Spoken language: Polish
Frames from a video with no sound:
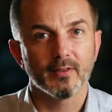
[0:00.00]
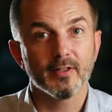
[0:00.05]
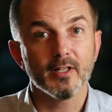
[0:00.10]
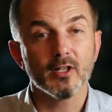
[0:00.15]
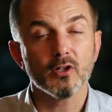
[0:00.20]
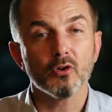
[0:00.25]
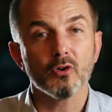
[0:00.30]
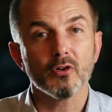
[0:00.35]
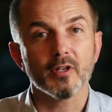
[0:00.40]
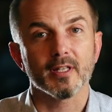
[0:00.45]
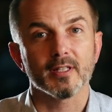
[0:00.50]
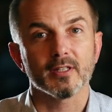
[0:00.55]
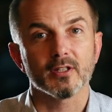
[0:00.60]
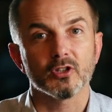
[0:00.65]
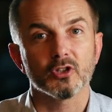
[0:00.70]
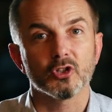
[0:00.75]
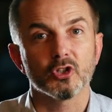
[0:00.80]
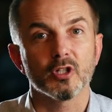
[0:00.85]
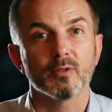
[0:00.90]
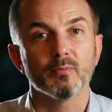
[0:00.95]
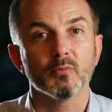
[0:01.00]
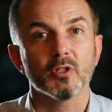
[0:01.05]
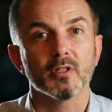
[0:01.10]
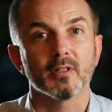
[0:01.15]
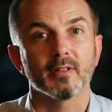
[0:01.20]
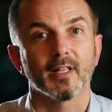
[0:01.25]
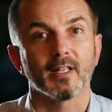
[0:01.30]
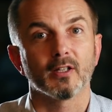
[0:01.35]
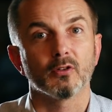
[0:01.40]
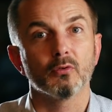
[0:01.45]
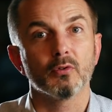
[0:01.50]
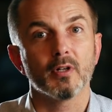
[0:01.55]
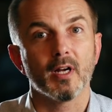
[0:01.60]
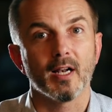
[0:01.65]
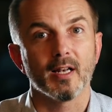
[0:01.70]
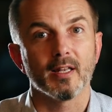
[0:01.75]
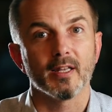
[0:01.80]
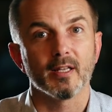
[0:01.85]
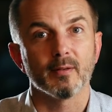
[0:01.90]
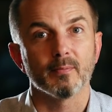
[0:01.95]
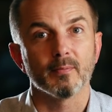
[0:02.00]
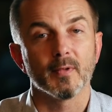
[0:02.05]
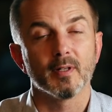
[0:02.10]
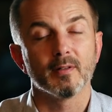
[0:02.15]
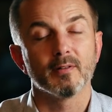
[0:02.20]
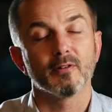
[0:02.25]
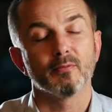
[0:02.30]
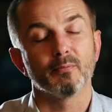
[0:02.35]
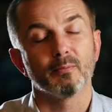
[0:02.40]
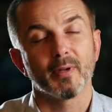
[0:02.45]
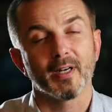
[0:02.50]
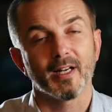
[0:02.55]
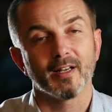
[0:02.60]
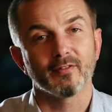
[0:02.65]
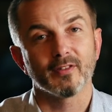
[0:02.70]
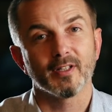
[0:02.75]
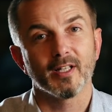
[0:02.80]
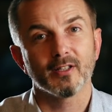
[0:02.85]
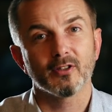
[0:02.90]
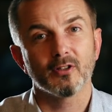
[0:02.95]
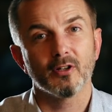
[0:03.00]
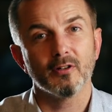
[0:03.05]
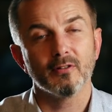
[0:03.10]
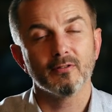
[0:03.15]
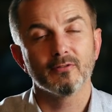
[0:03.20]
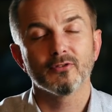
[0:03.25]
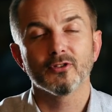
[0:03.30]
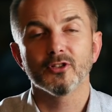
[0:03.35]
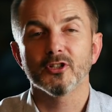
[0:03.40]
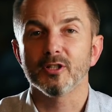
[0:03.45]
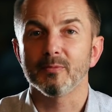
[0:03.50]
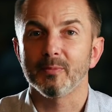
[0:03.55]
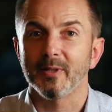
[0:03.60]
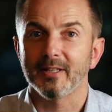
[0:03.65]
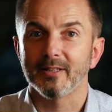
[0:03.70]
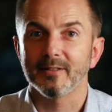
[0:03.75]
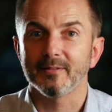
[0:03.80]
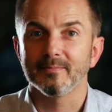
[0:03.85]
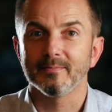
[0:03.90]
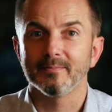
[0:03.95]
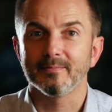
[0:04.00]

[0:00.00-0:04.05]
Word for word: tylko jest czymś naturalnym. Prawda to czy mit?